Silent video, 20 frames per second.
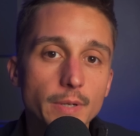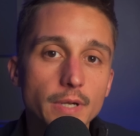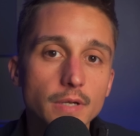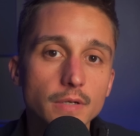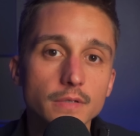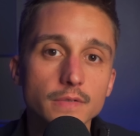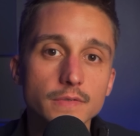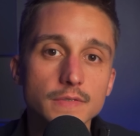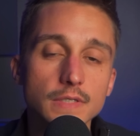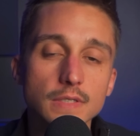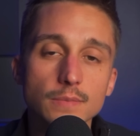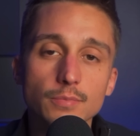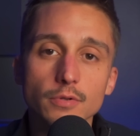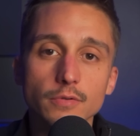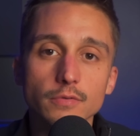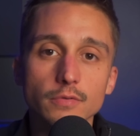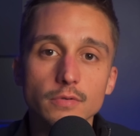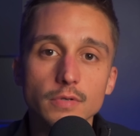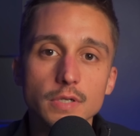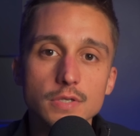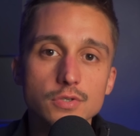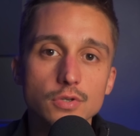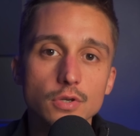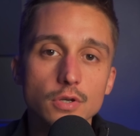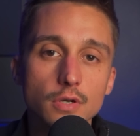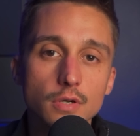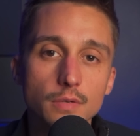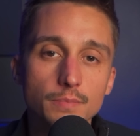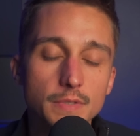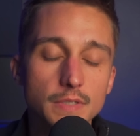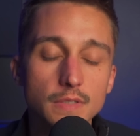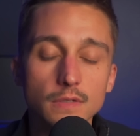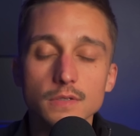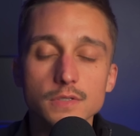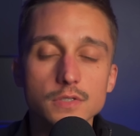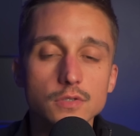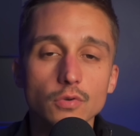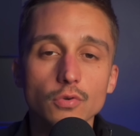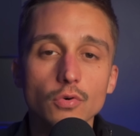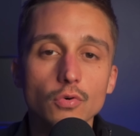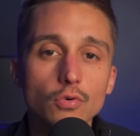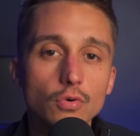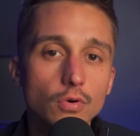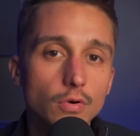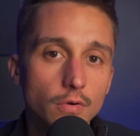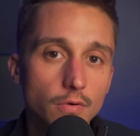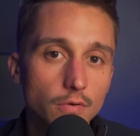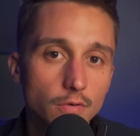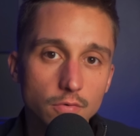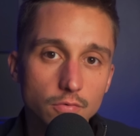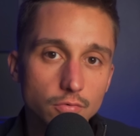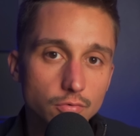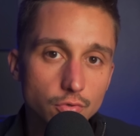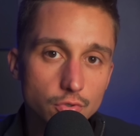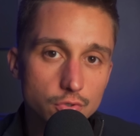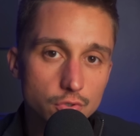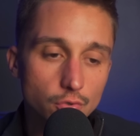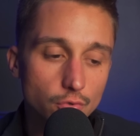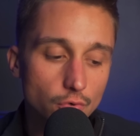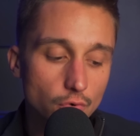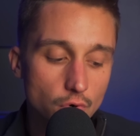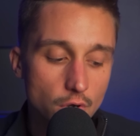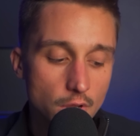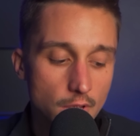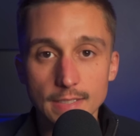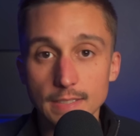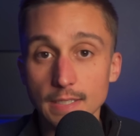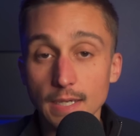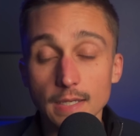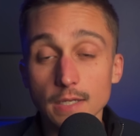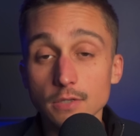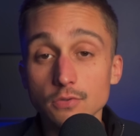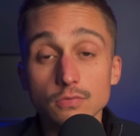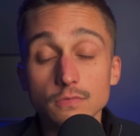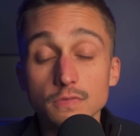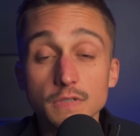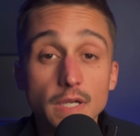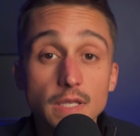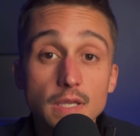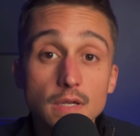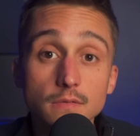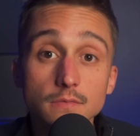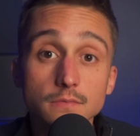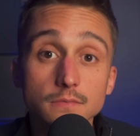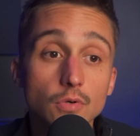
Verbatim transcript: sais pas, ça dépend de l'assureur, mais 100 euros ou 200 euros, et derrière tu ne fais rien.